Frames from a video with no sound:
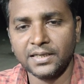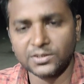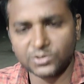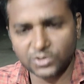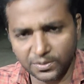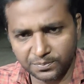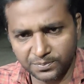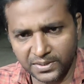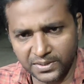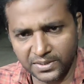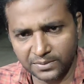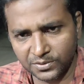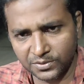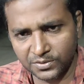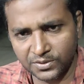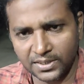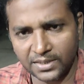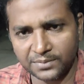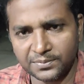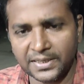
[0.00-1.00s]
সব মিলে
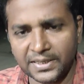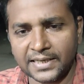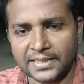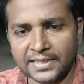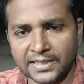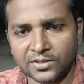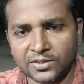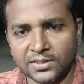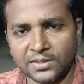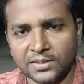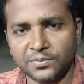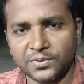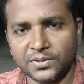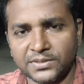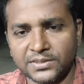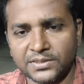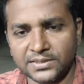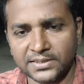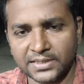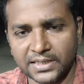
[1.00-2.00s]
বন্ধুরা আমি একটা কথা
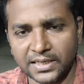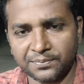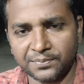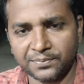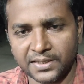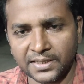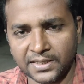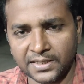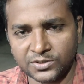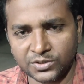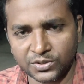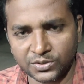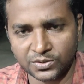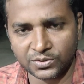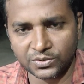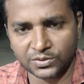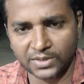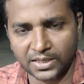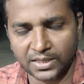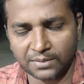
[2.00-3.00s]
বলছি যে আপনারা
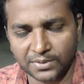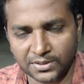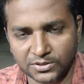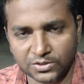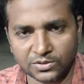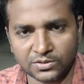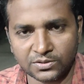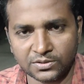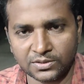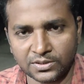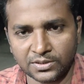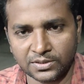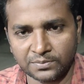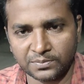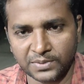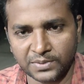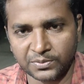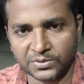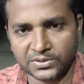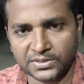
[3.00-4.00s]
যখন কোনো আবাসন
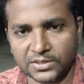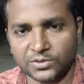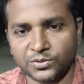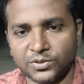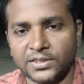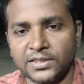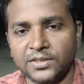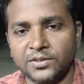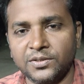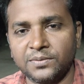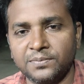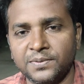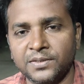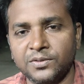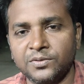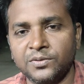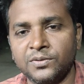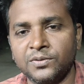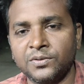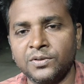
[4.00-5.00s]
ব্যবস্থা তৈরি
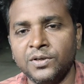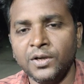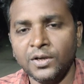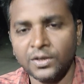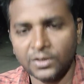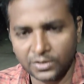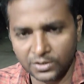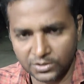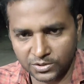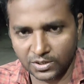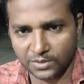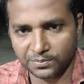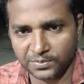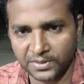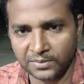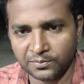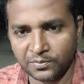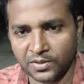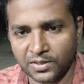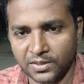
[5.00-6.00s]
করবেন কোনো
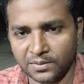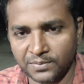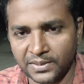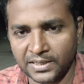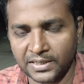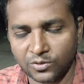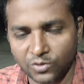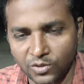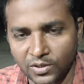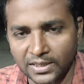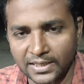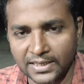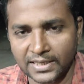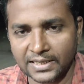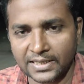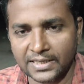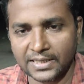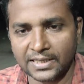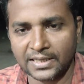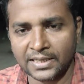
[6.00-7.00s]
শপিং মল বা
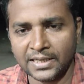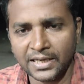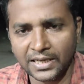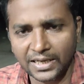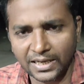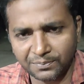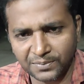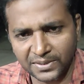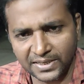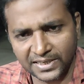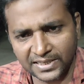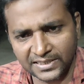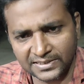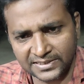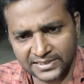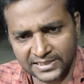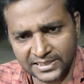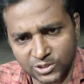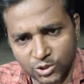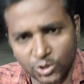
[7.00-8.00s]
কলকারখানা আপনারা
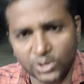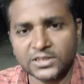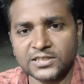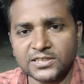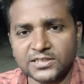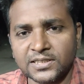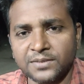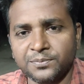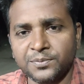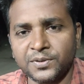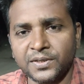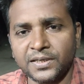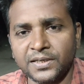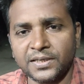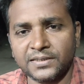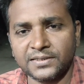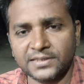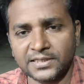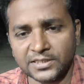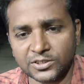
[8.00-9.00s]
যে সংস্থাপনা
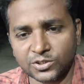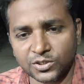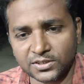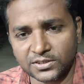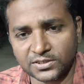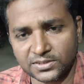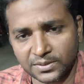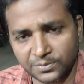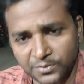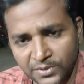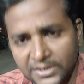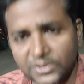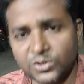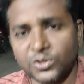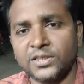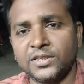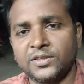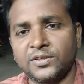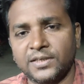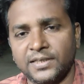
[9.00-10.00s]
যে সংস্থাপনাই
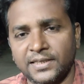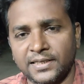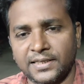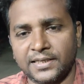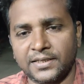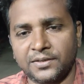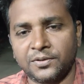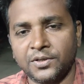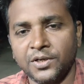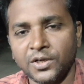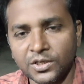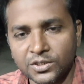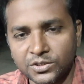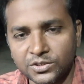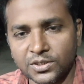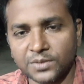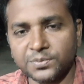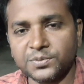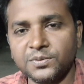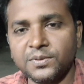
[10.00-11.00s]
তৈরি করেন না কেন
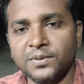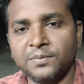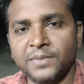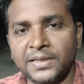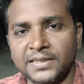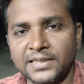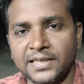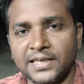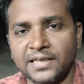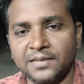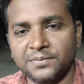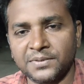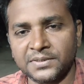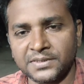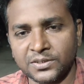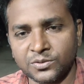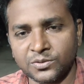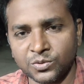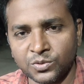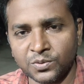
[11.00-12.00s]
সবসময় মাথায় রাখবেন
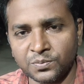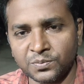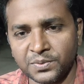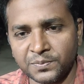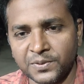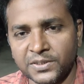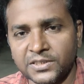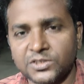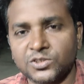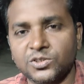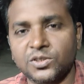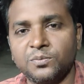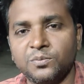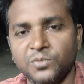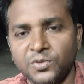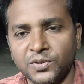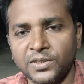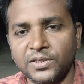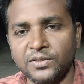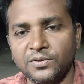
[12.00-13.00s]
যে কোনো বিপদের
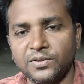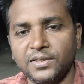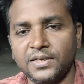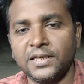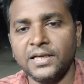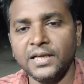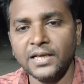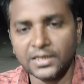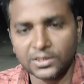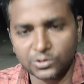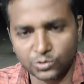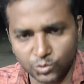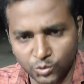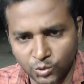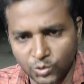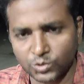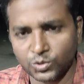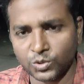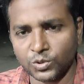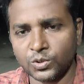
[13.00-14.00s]
সম্মুখীন হলে
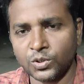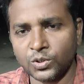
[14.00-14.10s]
দ্রুত